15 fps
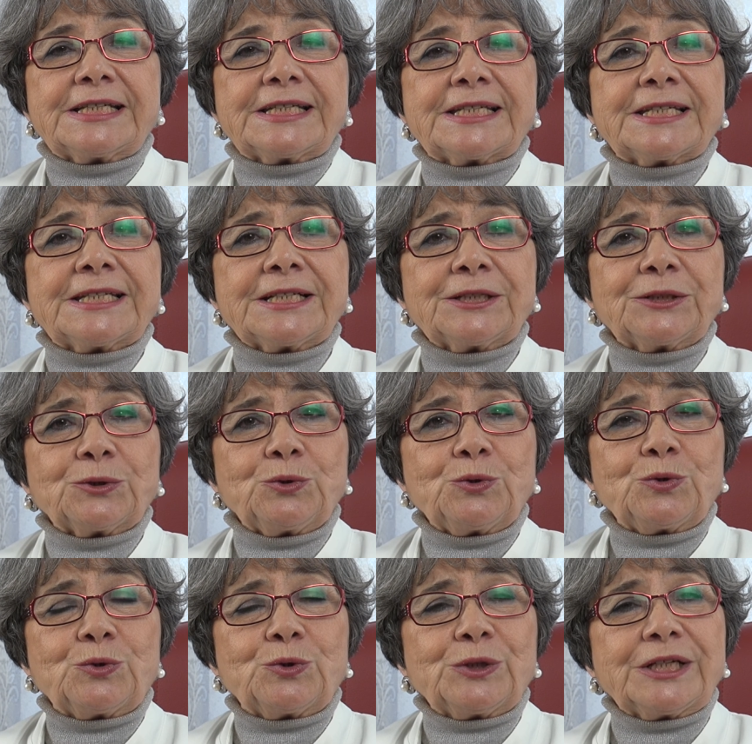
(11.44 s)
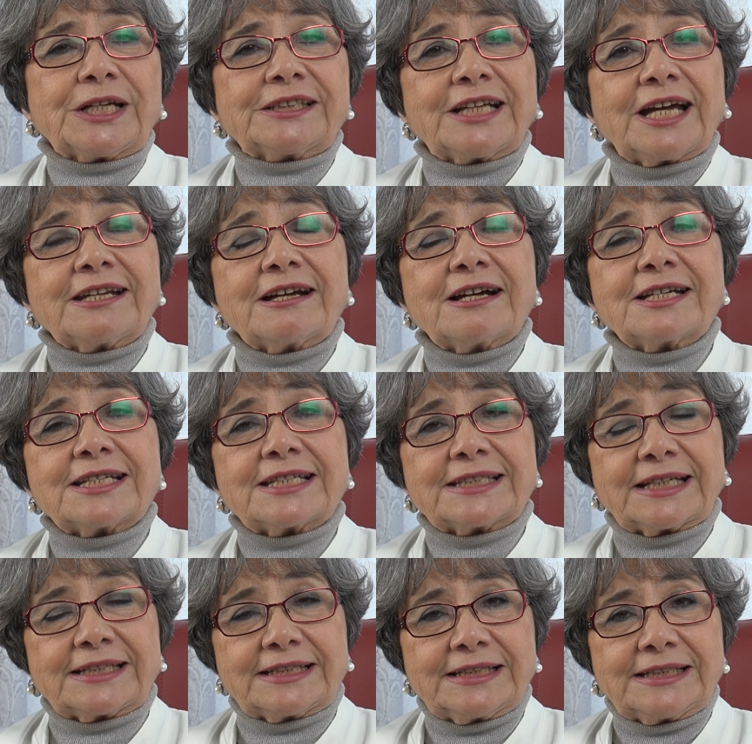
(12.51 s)
sırt üstü yatan
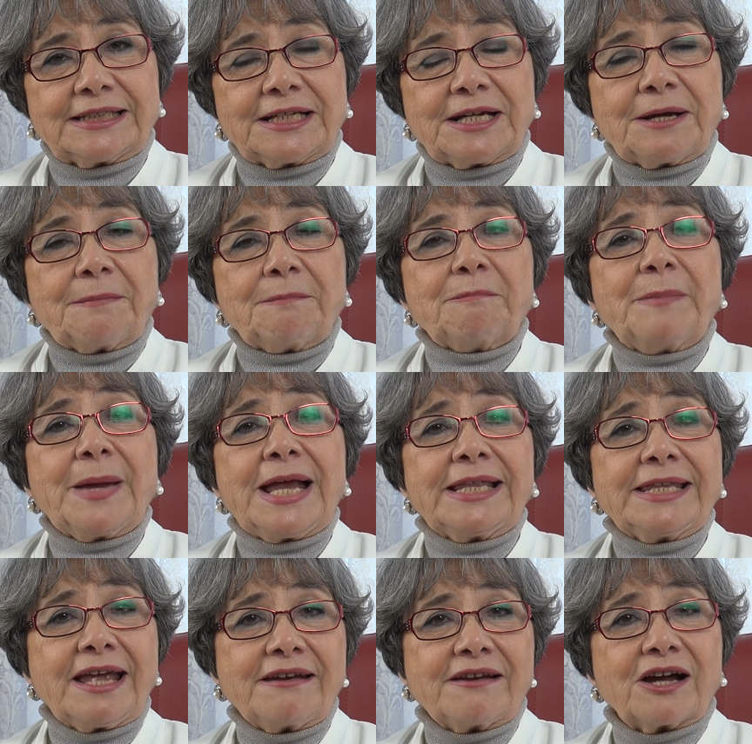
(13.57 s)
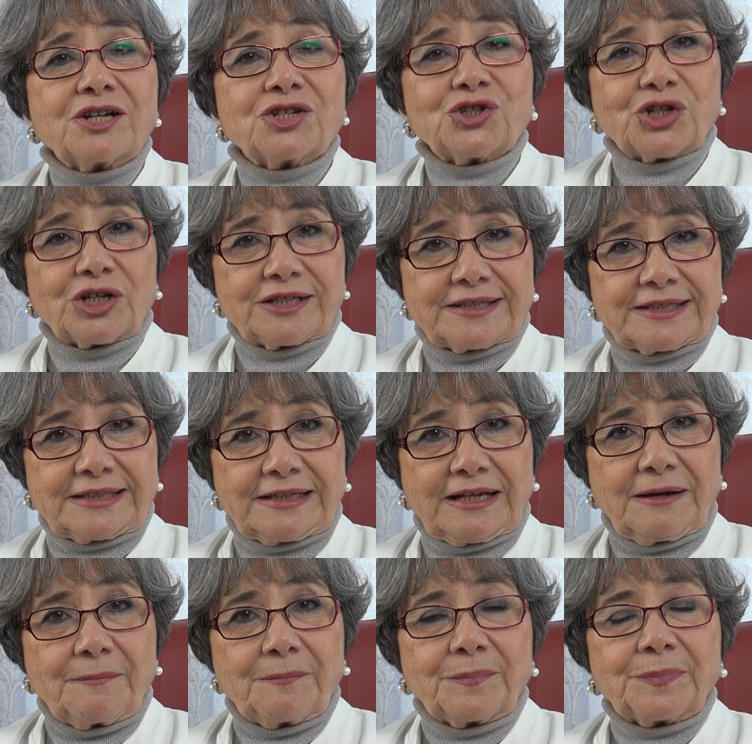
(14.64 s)
hastanın belden
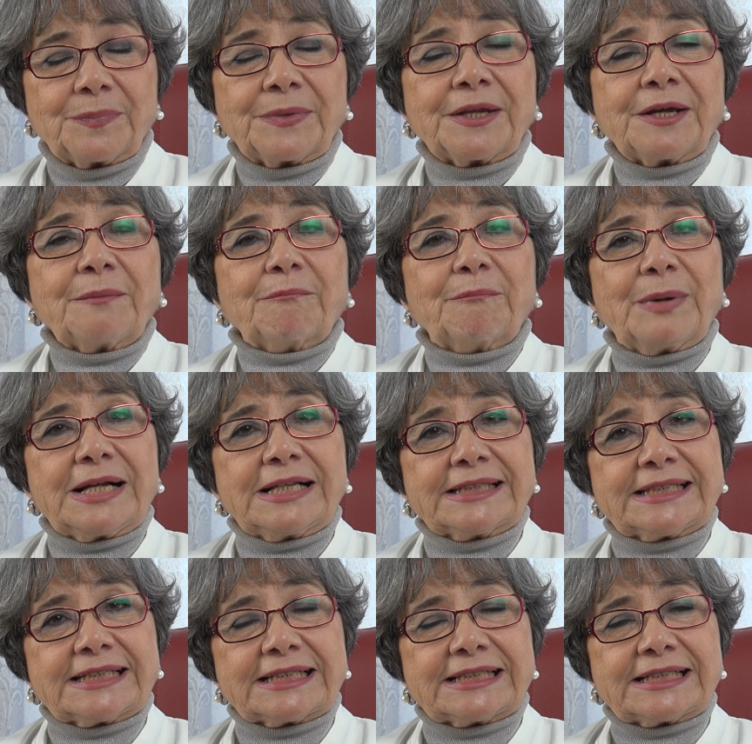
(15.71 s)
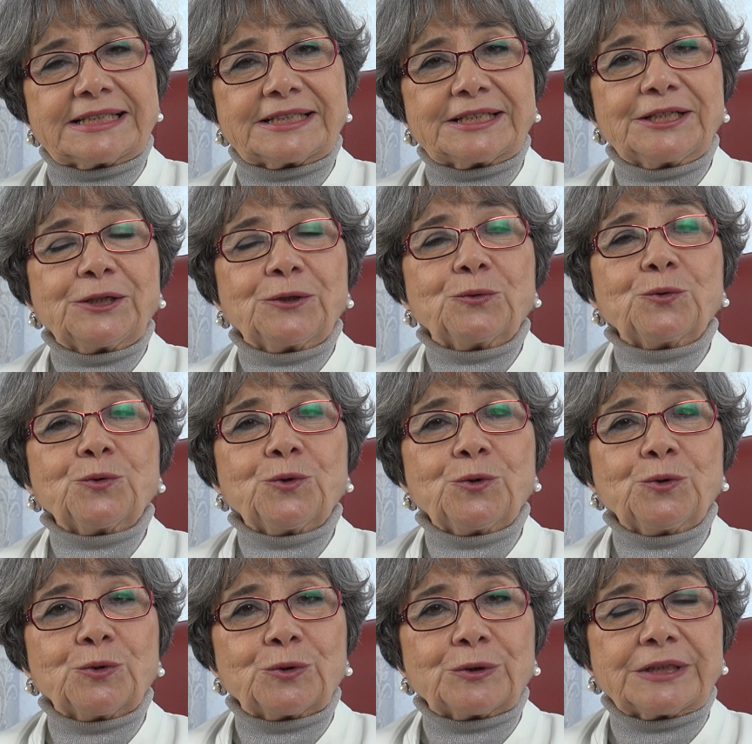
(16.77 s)
aşağısına baldırları,
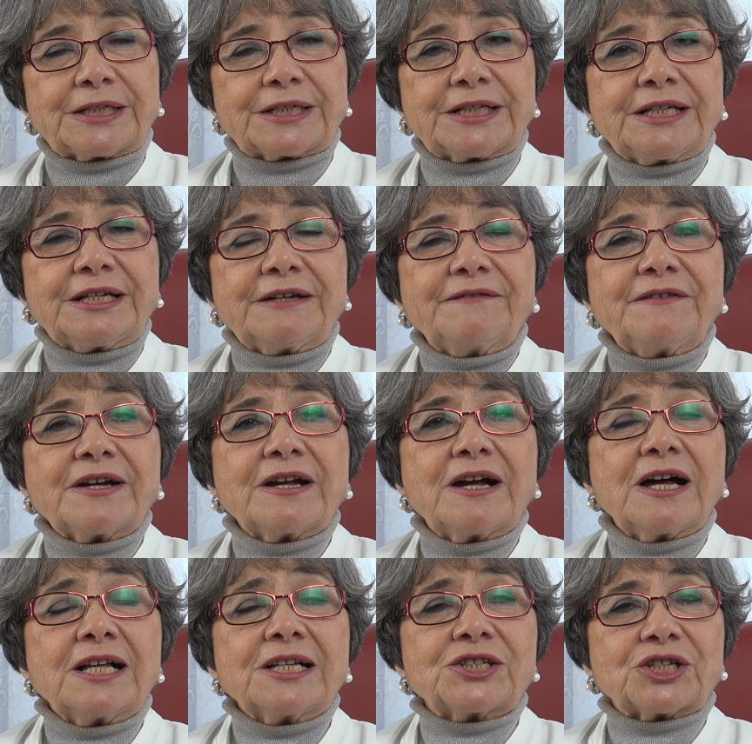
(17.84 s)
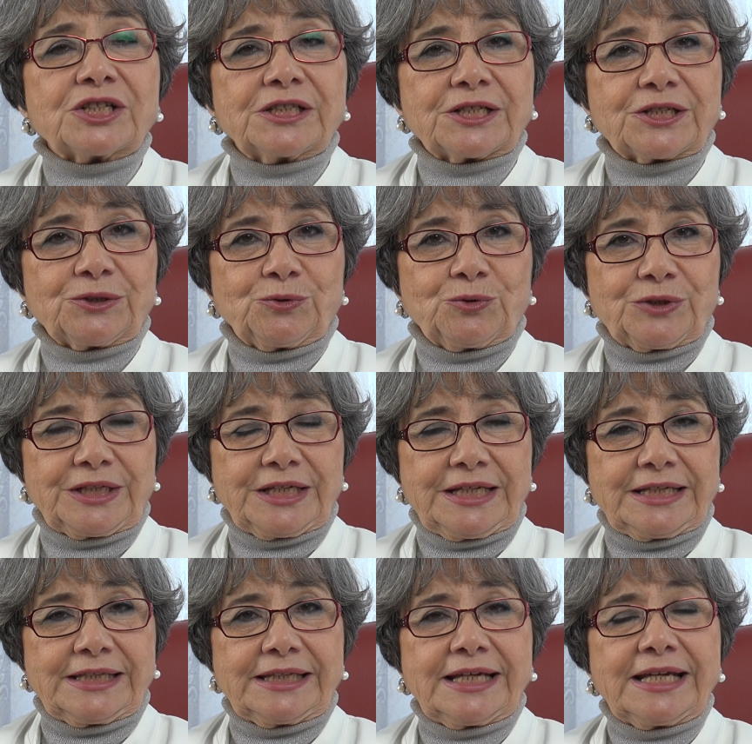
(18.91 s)
uylukları ve kalçaları
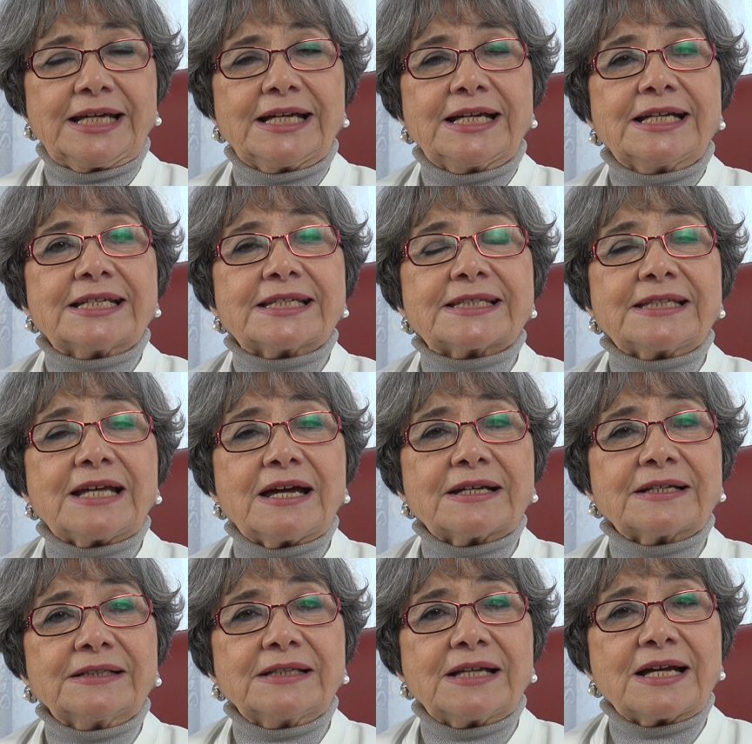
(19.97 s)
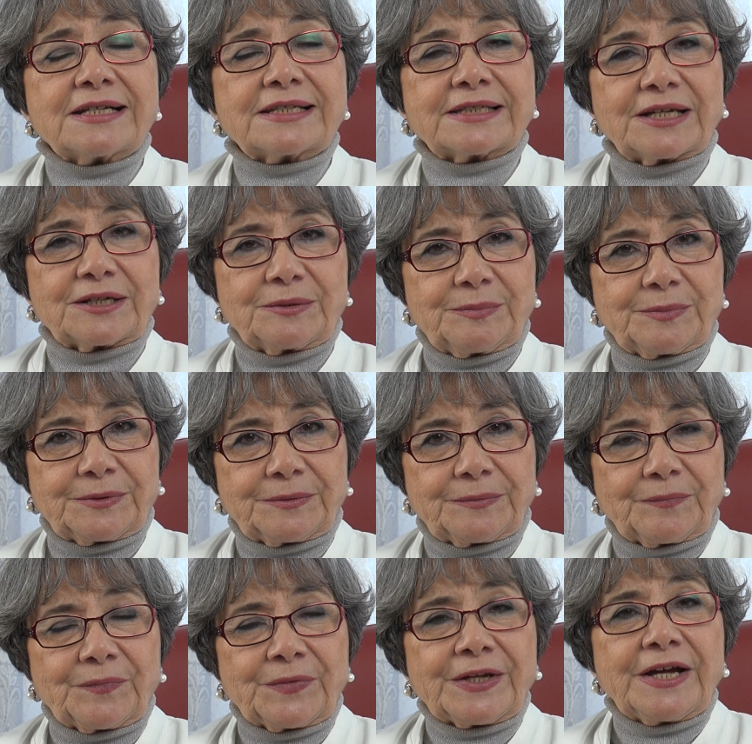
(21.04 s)
düzeyinde sargılar sarıp
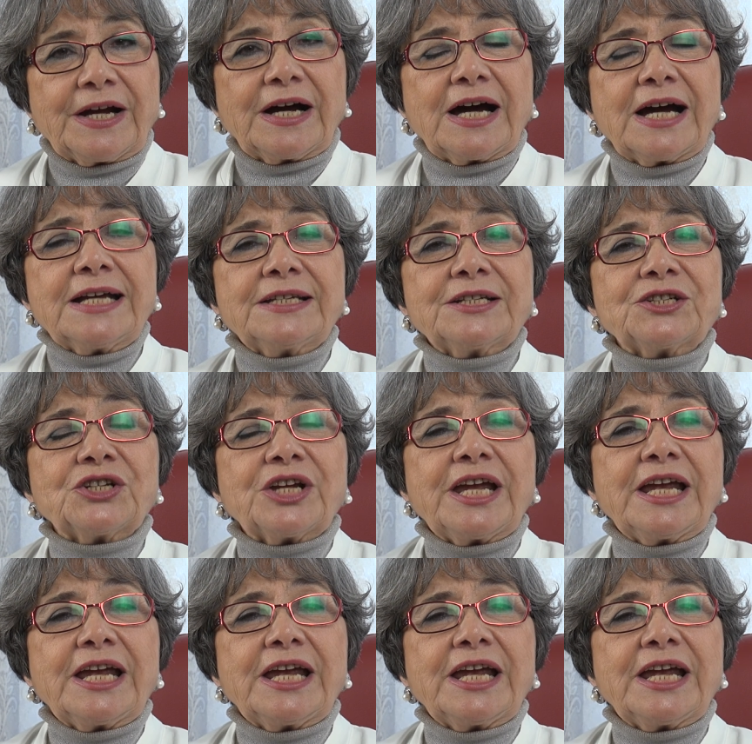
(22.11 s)
ayrıca